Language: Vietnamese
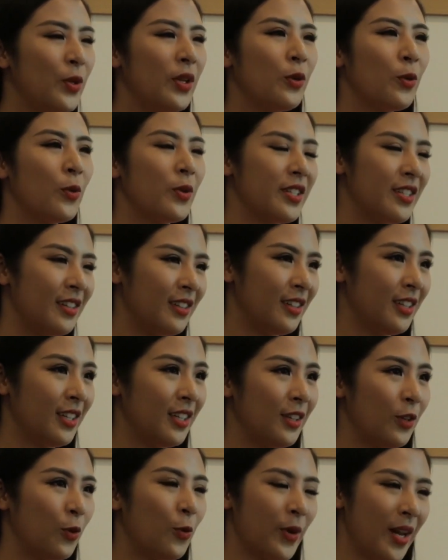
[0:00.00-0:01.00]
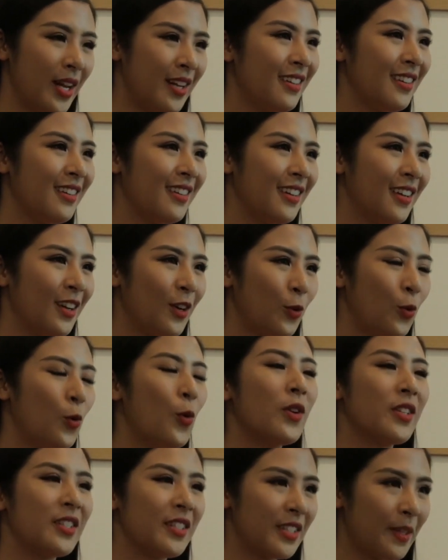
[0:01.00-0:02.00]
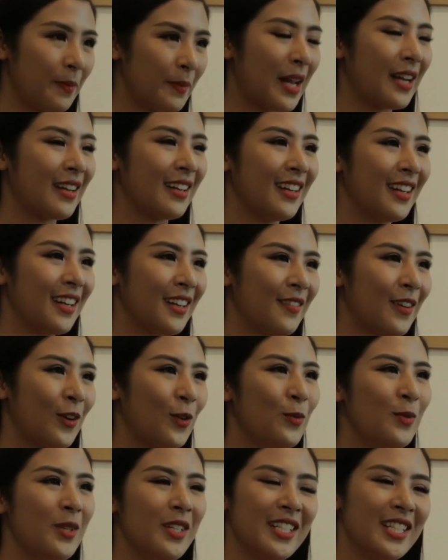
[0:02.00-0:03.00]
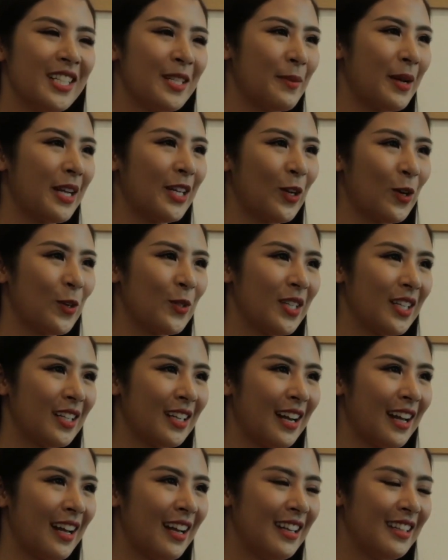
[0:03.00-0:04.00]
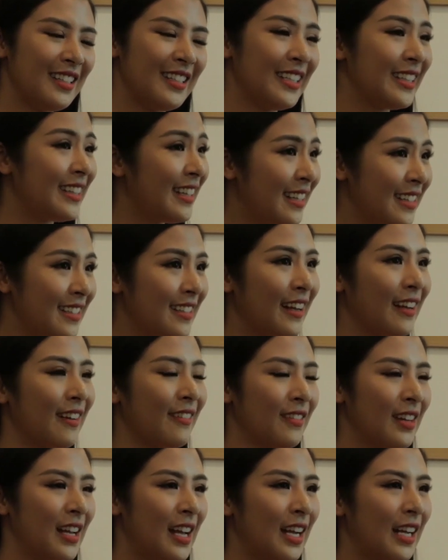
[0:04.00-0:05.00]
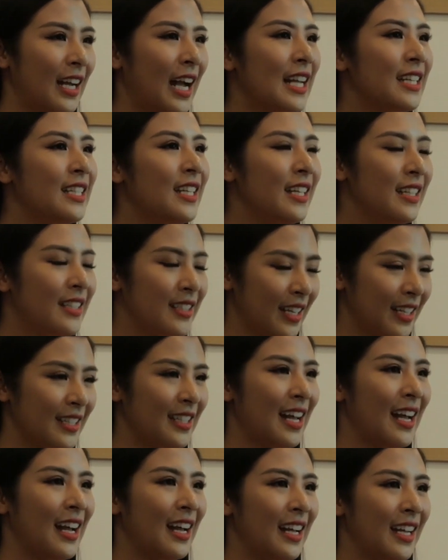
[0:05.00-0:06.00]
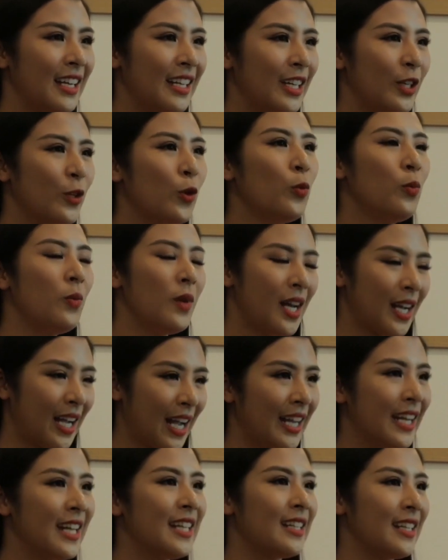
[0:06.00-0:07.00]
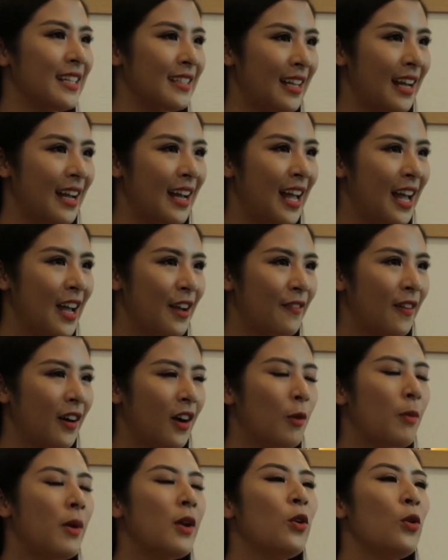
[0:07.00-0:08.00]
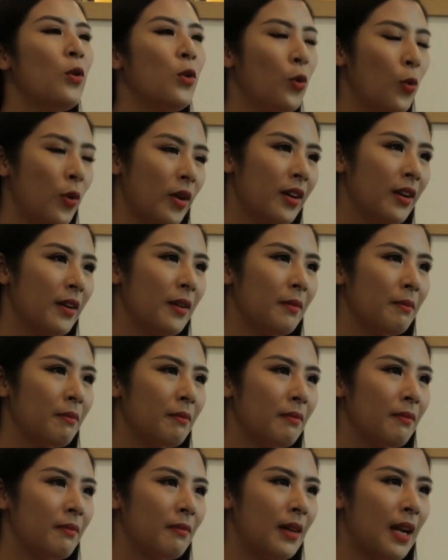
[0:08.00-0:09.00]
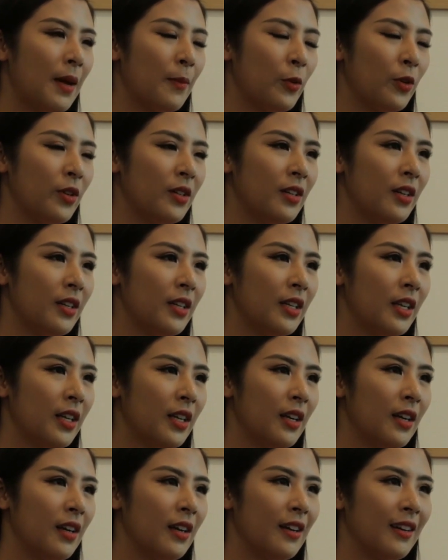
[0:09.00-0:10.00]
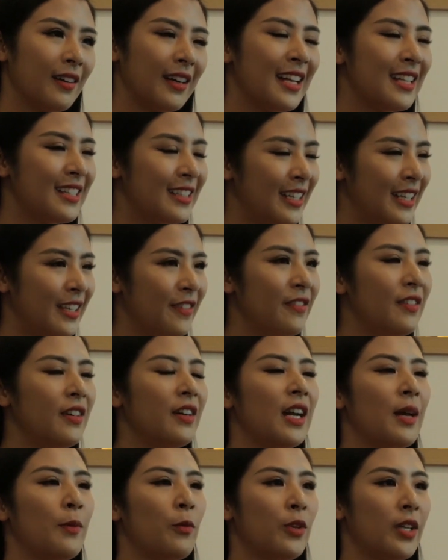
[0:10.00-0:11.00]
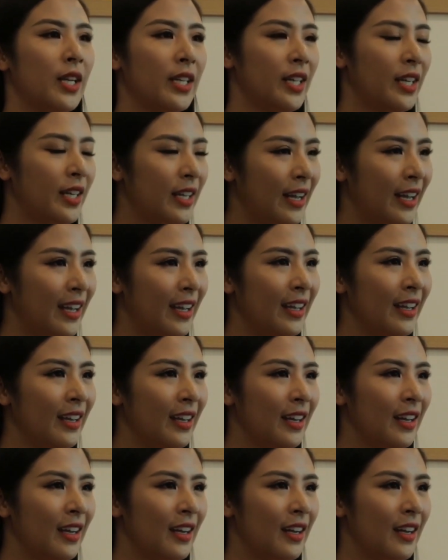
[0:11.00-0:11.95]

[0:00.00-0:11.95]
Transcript: Duyên của trời, của đất, của sự sắp đặt. Và cũng như chị Diệp Anh nói rằng là chị tin rằng cái gì xảy ra thì đúng là cái nên xảy ra. Và Ngọc Hân luôn luôn là một người nghệ sĩ, vừa là một nhà thiết kế,